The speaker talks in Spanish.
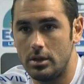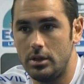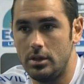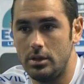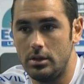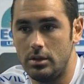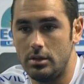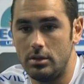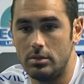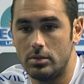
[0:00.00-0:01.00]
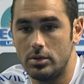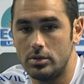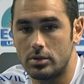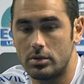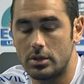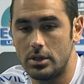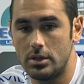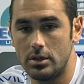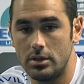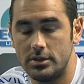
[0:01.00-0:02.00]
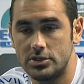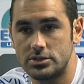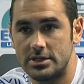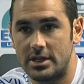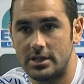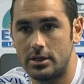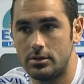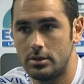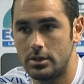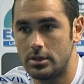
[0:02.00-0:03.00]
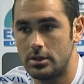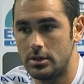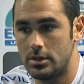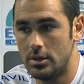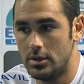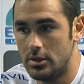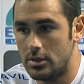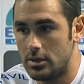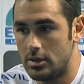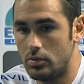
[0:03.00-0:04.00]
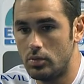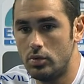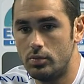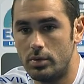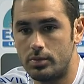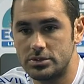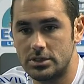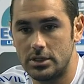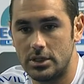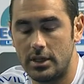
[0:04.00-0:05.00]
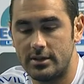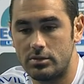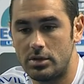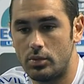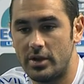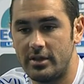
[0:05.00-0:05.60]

y bueno, yo creo que de eso se trata, ¿no? de que eh, un grupo pues, que entre en una buena